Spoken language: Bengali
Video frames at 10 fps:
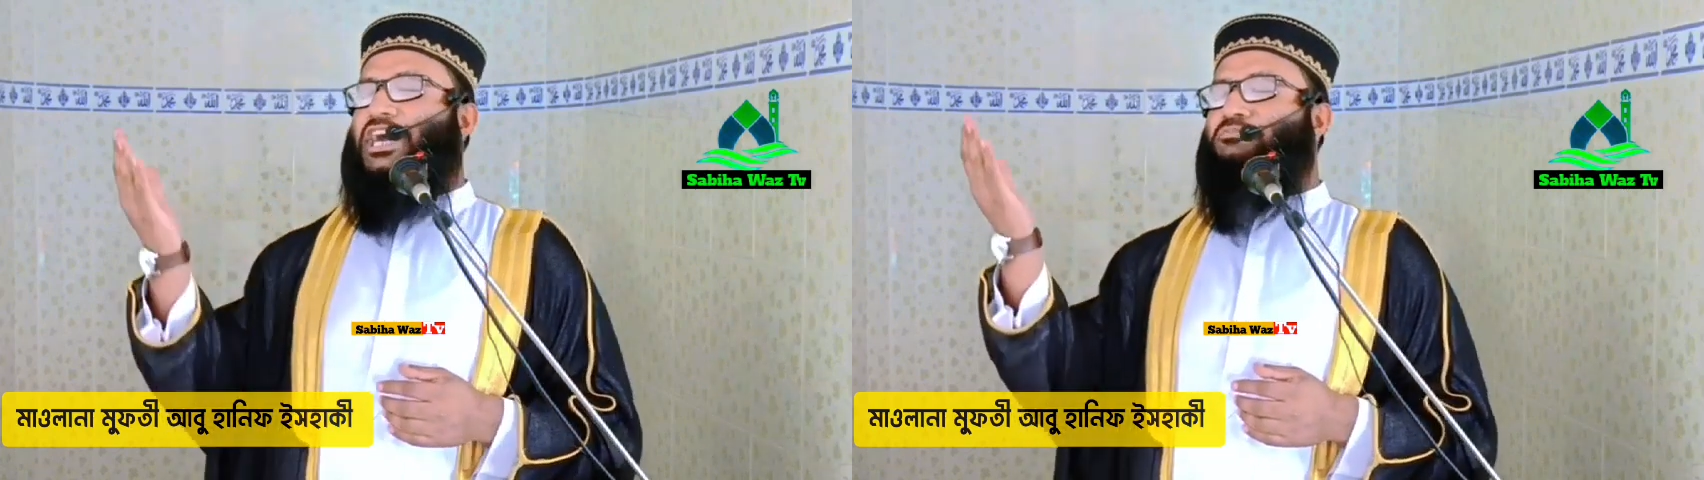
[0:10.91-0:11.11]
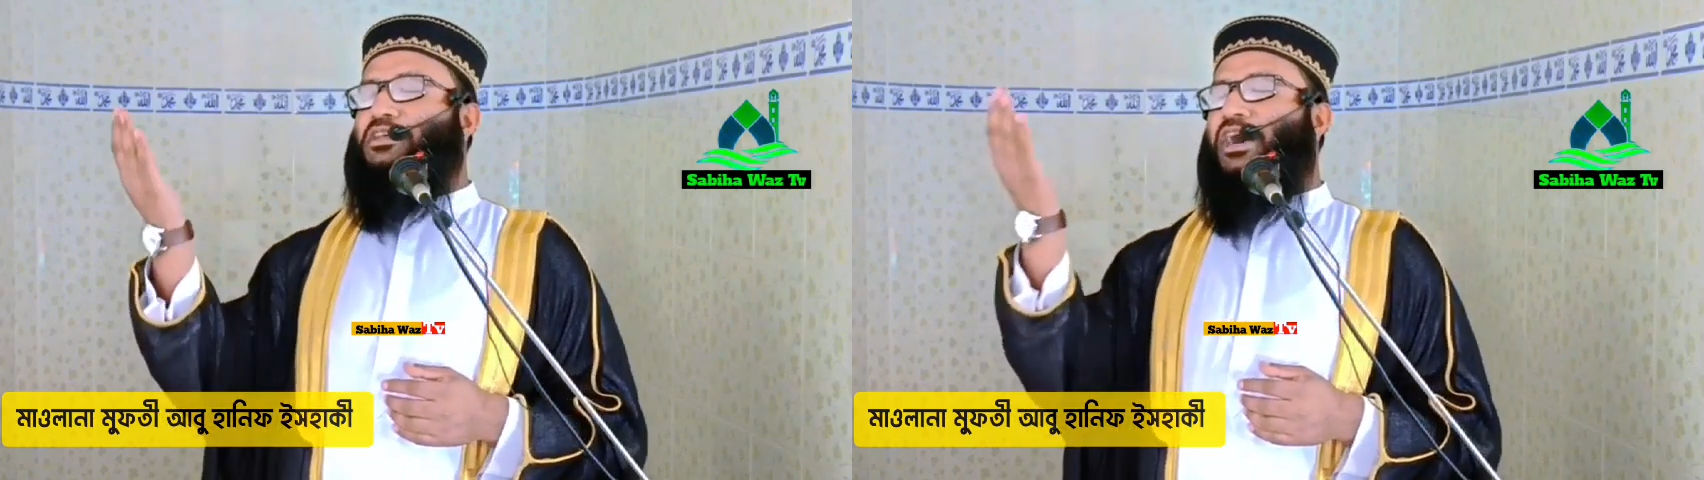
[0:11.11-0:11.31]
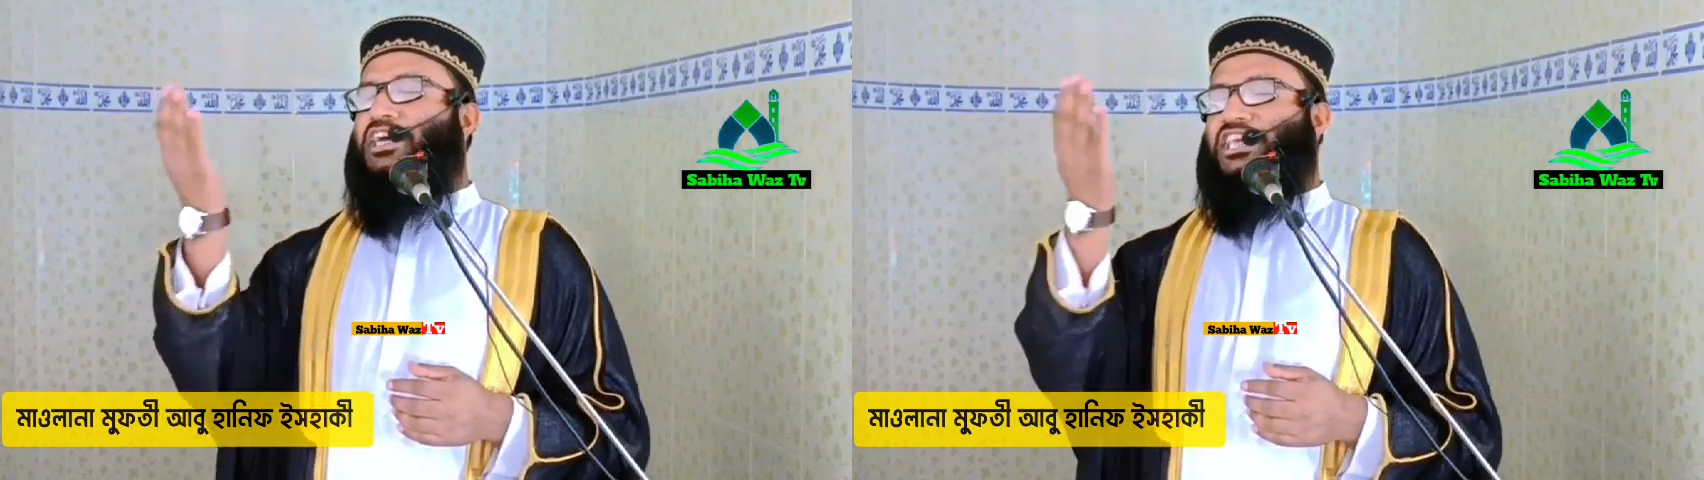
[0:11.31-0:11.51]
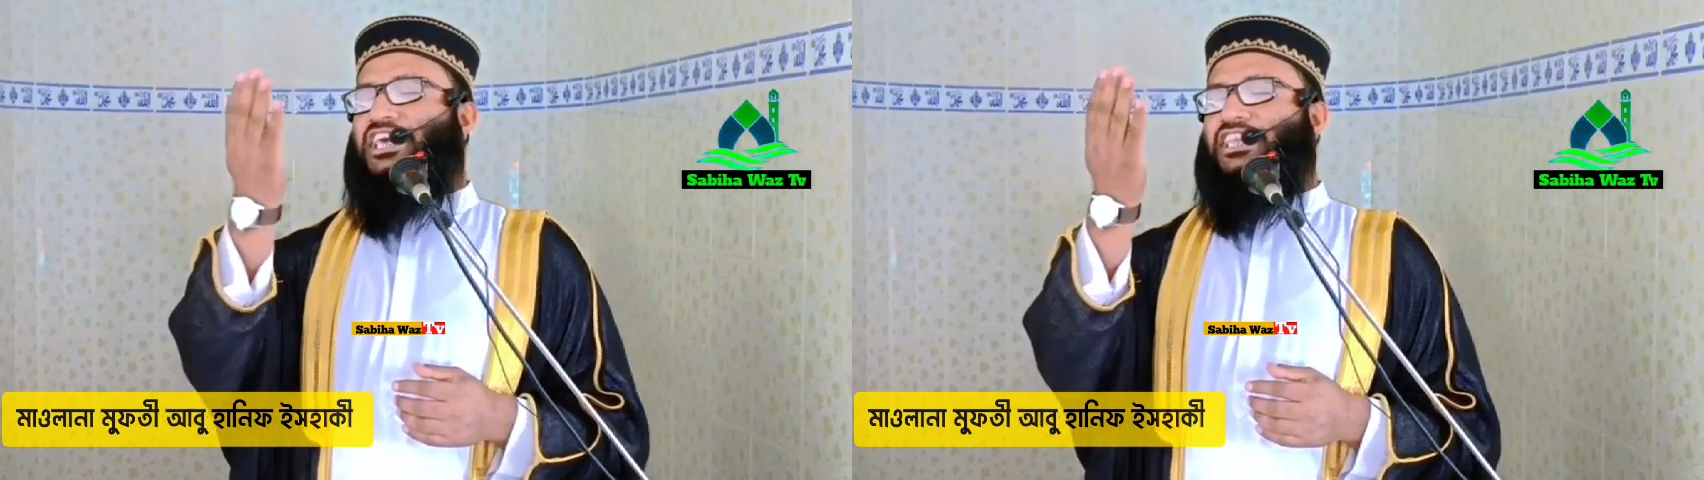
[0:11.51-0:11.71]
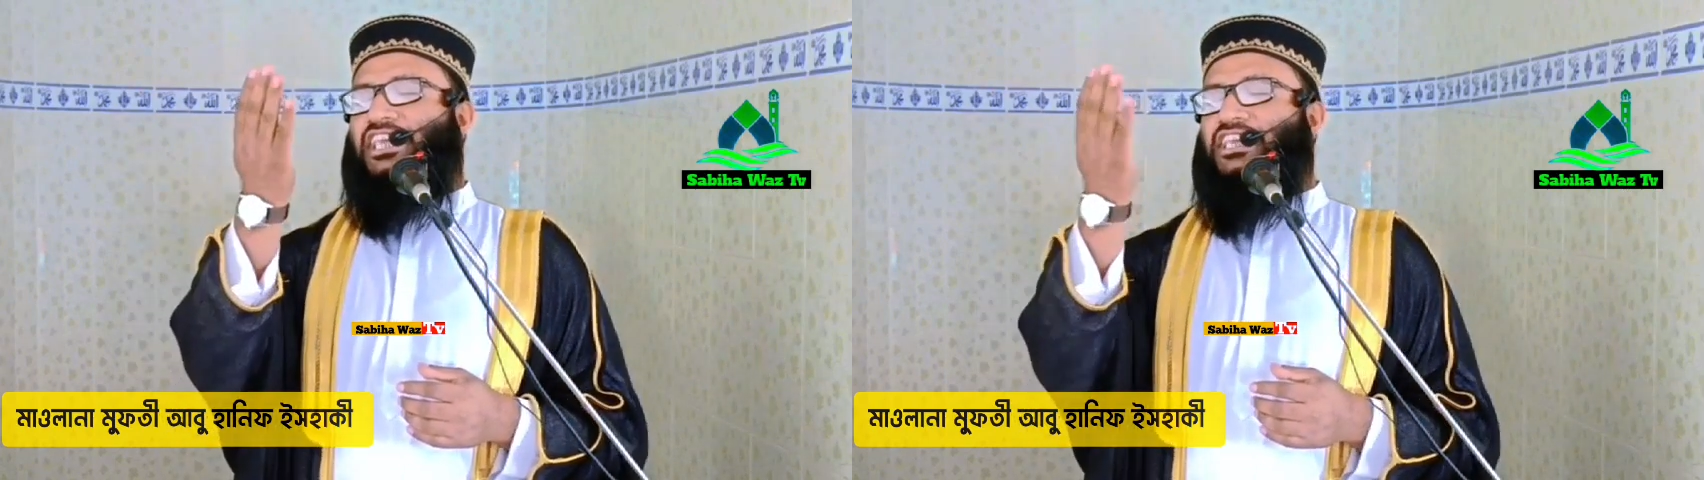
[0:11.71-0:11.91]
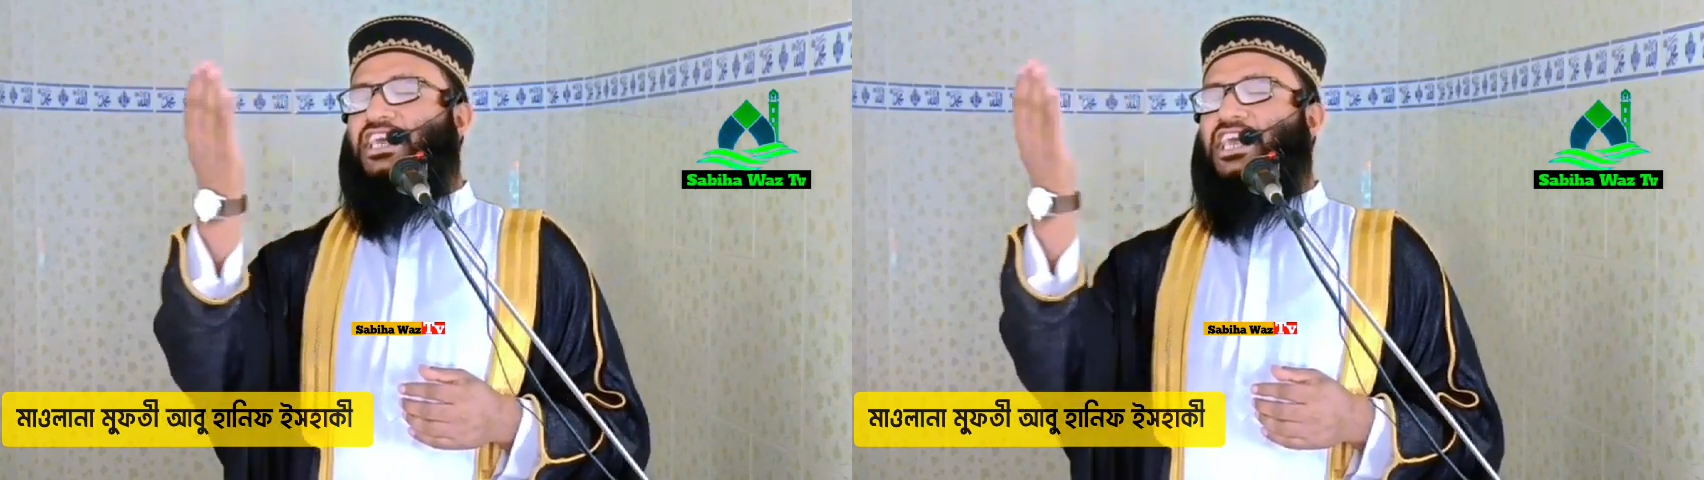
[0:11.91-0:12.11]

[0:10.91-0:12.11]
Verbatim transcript: সামনে ভাষায় দেই